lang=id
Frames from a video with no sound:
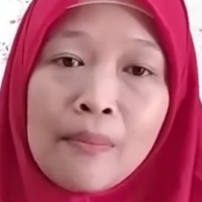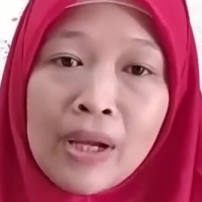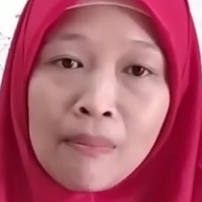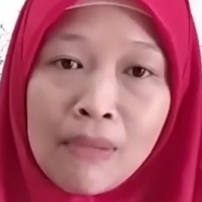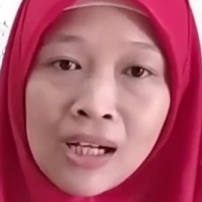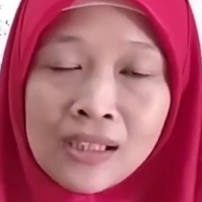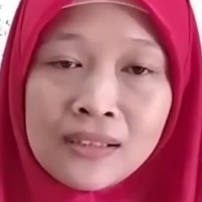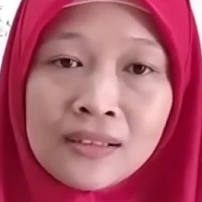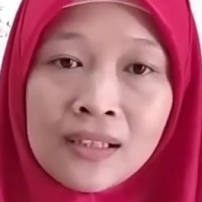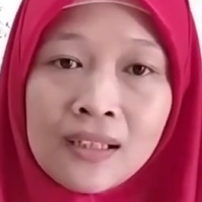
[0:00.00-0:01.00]

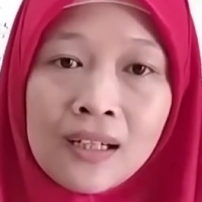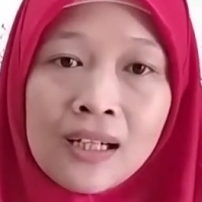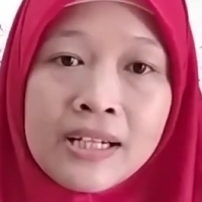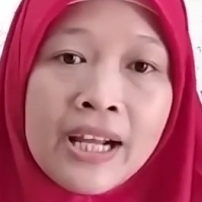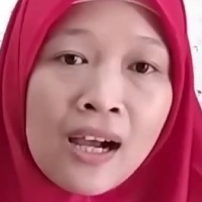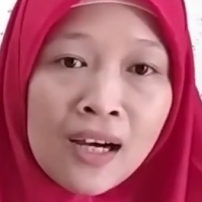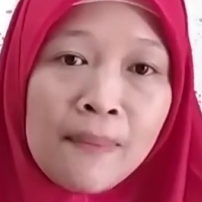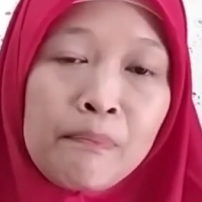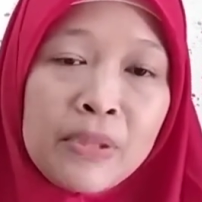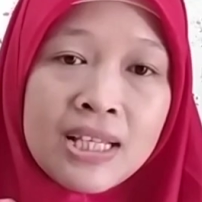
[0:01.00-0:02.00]
memang
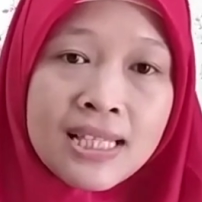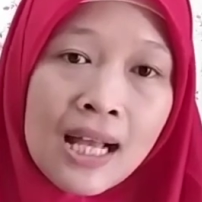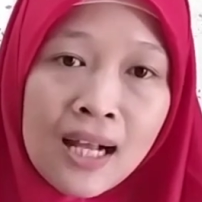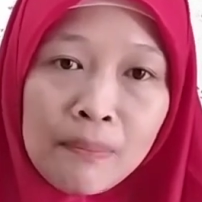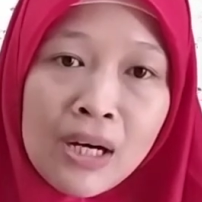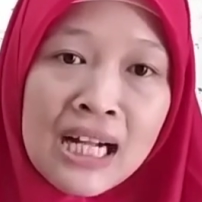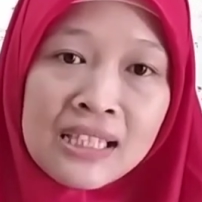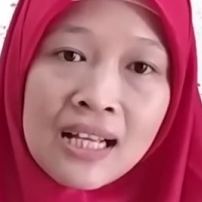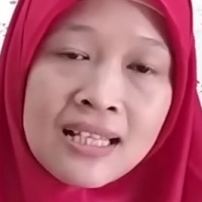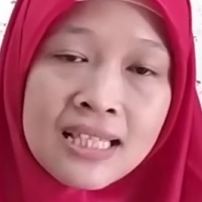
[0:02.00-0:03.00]
dianggap bisa
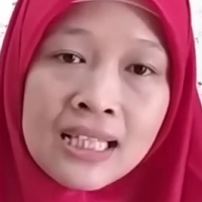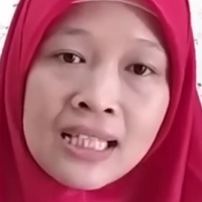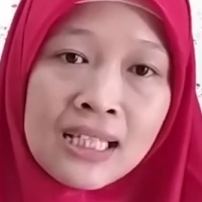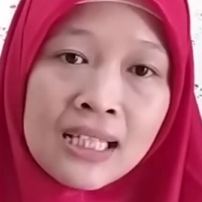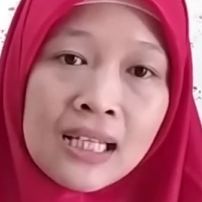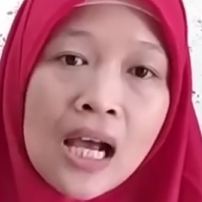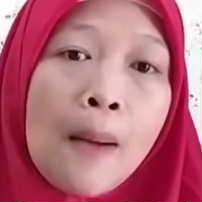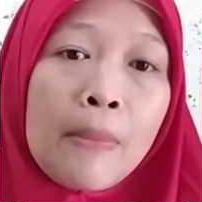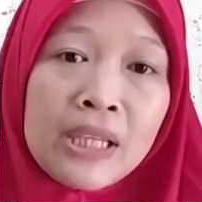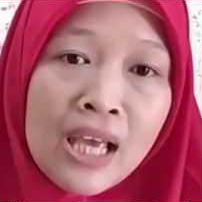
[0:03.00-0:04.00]
mengatasi
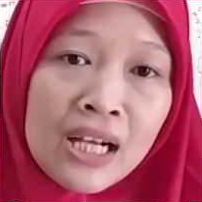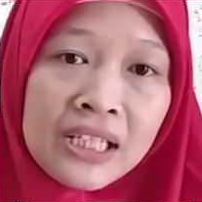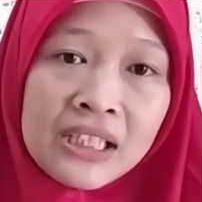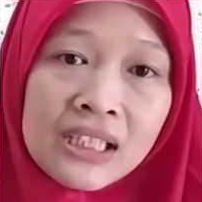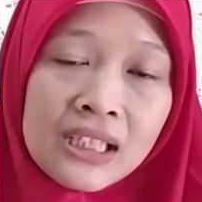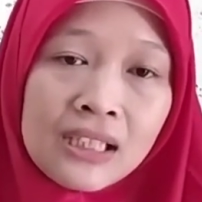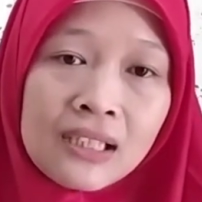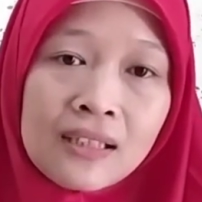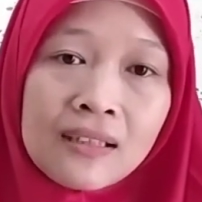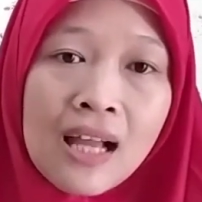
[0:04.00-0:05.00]
penyakit
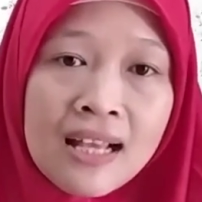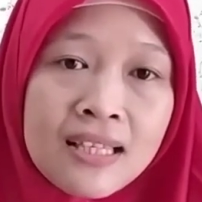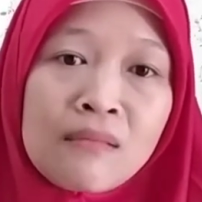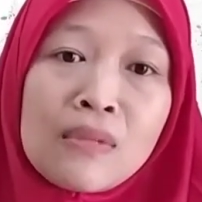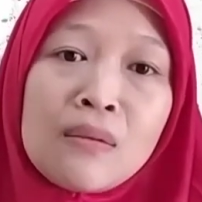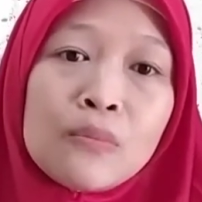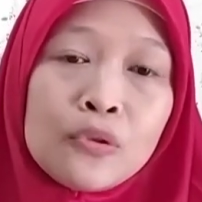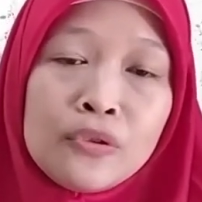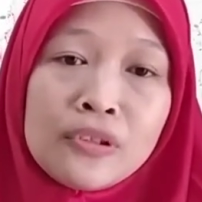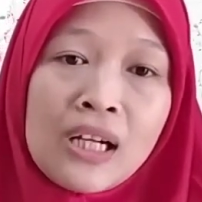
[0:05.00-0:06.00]
asam
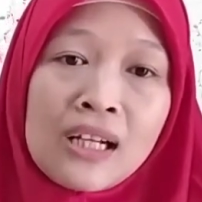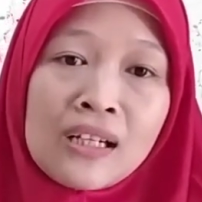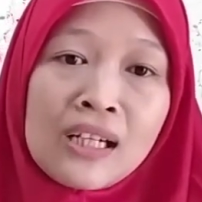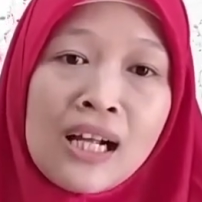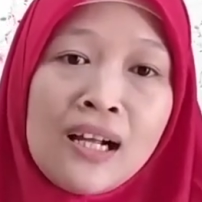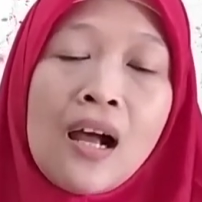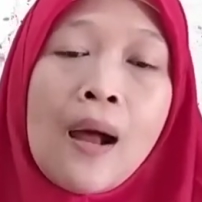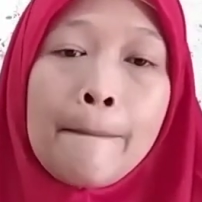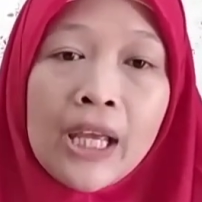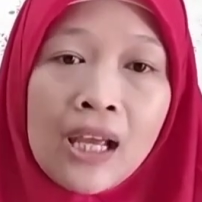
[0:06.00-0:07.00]
lambung karena
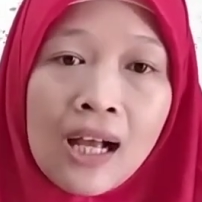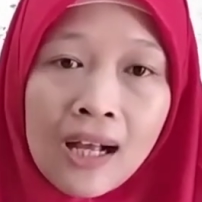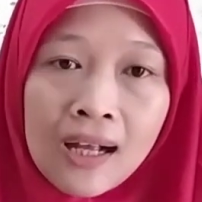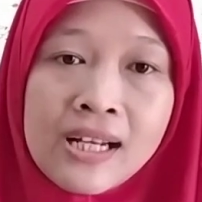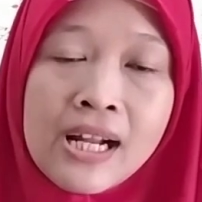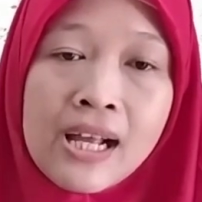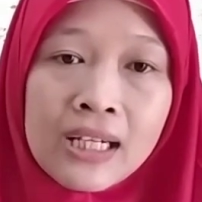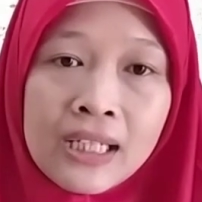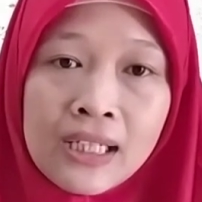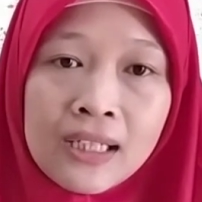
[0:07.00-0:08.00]
pH
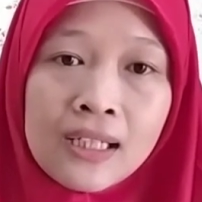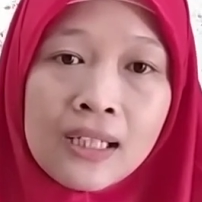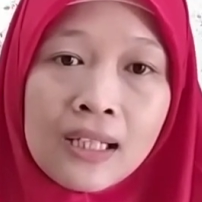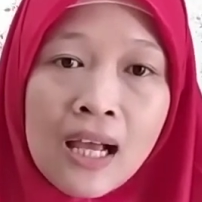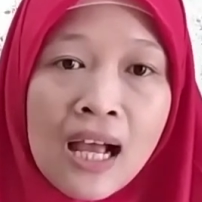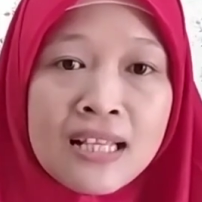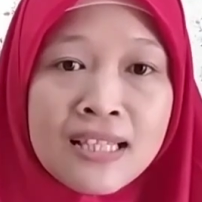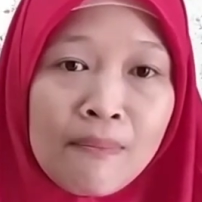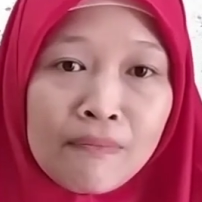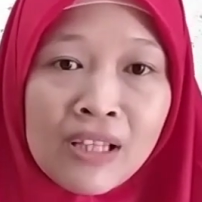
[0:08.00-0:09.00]
dari
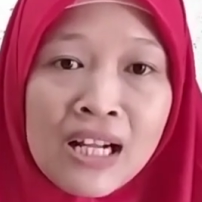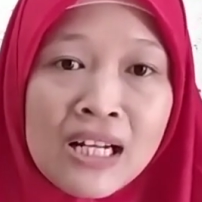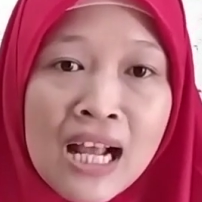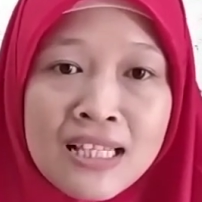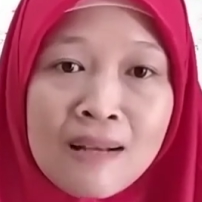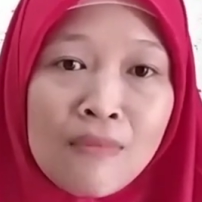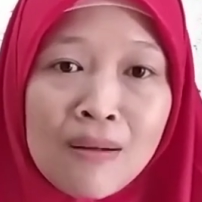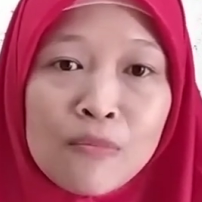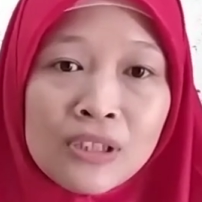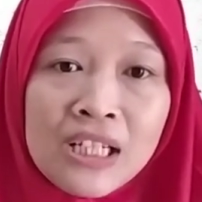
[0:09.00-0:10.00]
asam asam
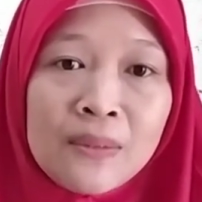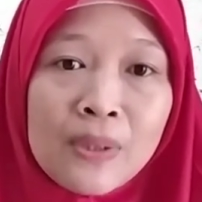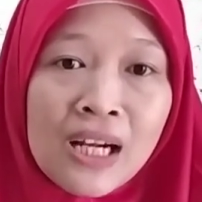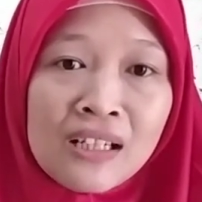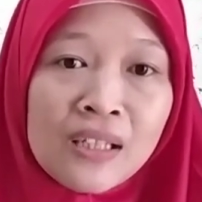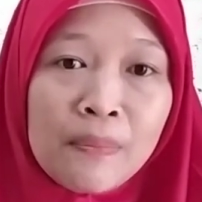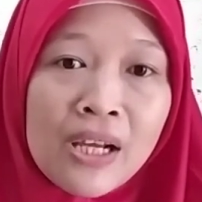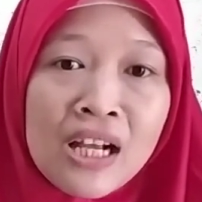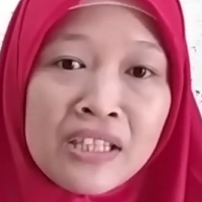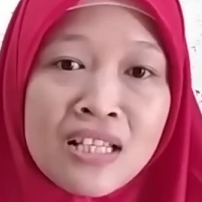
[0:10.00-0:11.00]
lambung tadi berarti
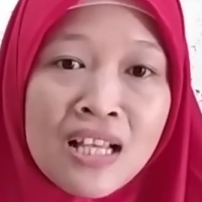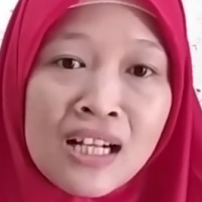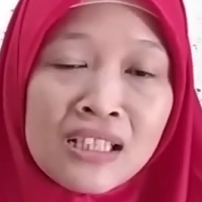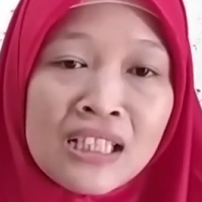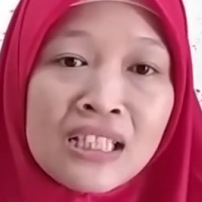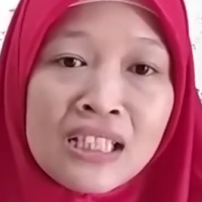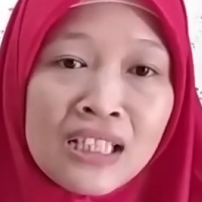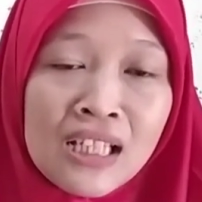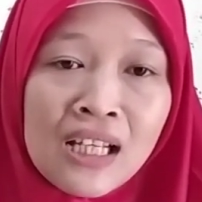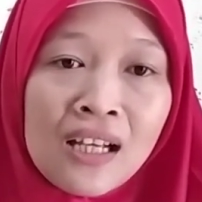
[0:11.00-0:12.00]
pH-nya sangat
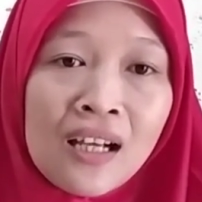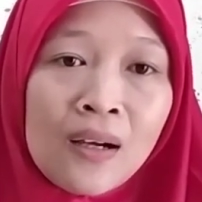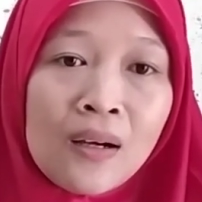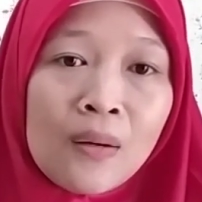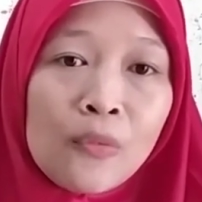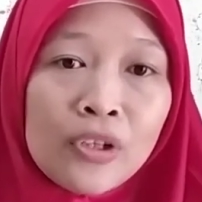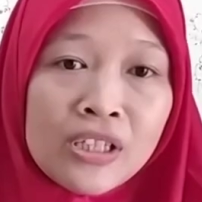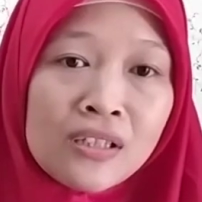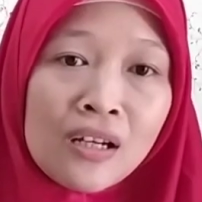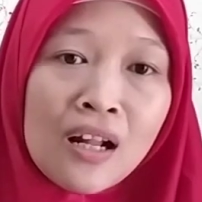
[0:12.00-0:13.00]
tinggi
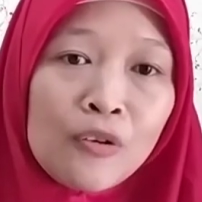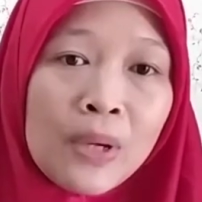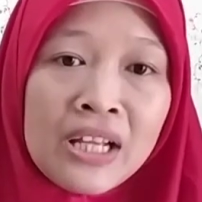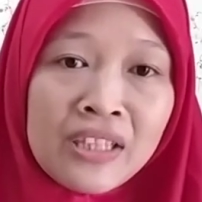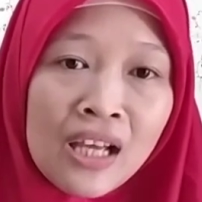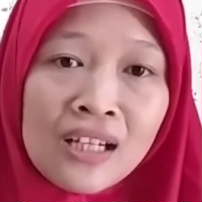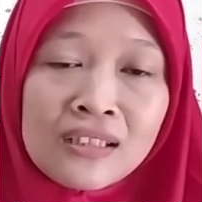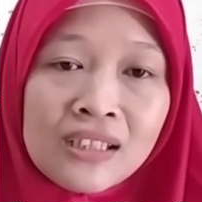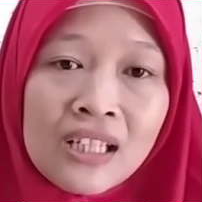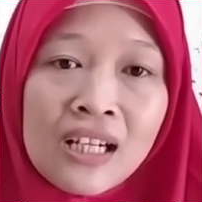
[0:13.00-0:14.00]
mungkin terlalu banyak
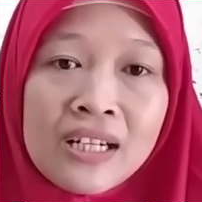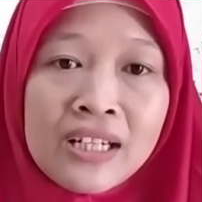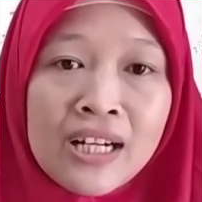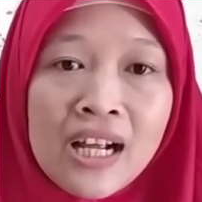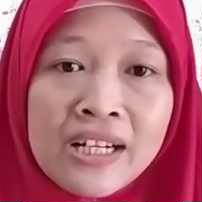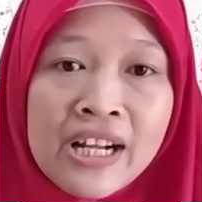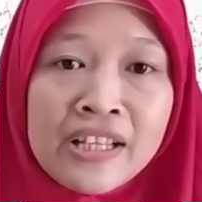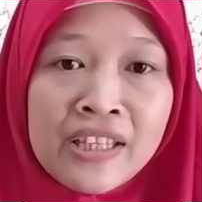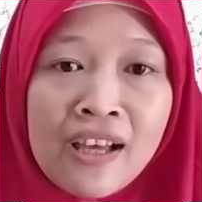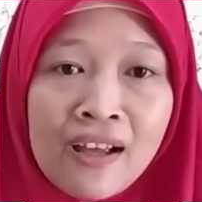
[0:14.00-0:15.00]
sehingga dengan
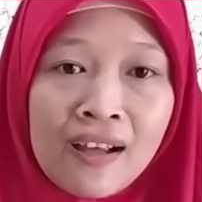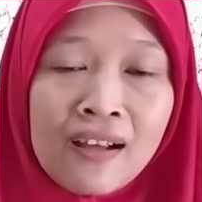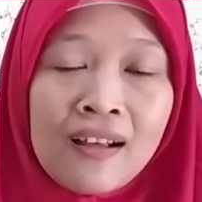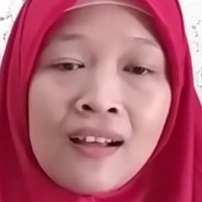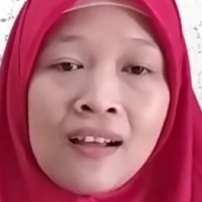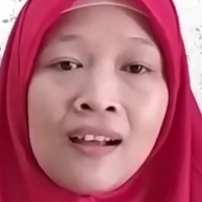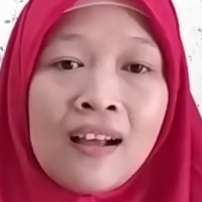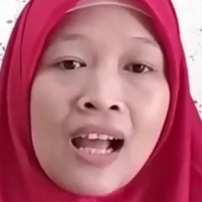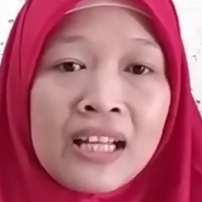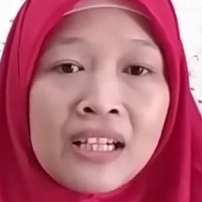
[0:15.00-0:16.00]
adanya
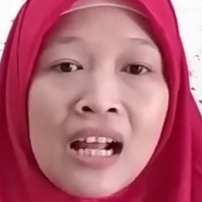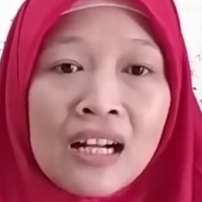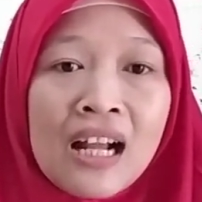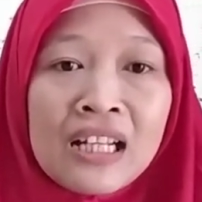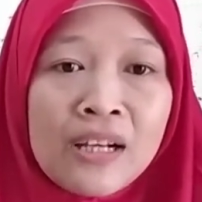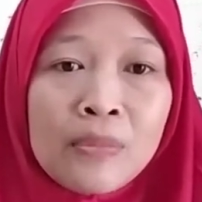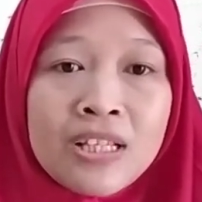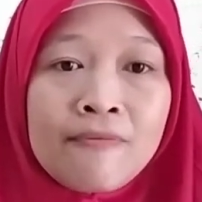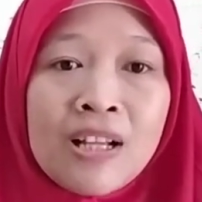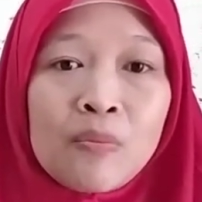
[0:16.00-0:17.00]
air alkali yang
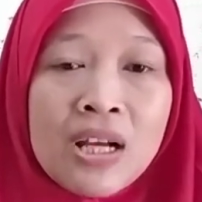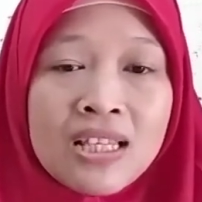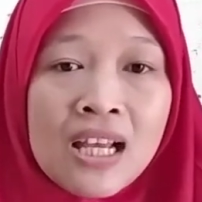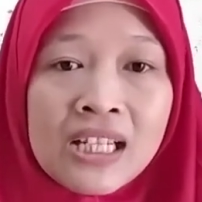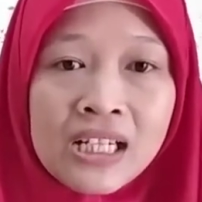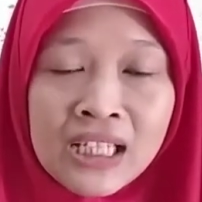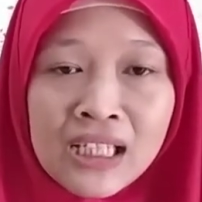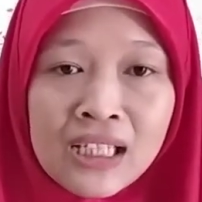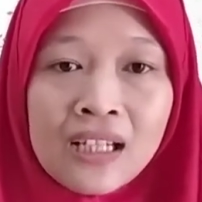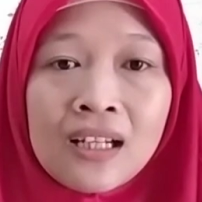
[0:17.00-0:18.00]
bersifat basa
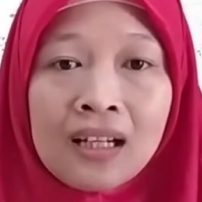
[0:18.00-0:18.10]
ini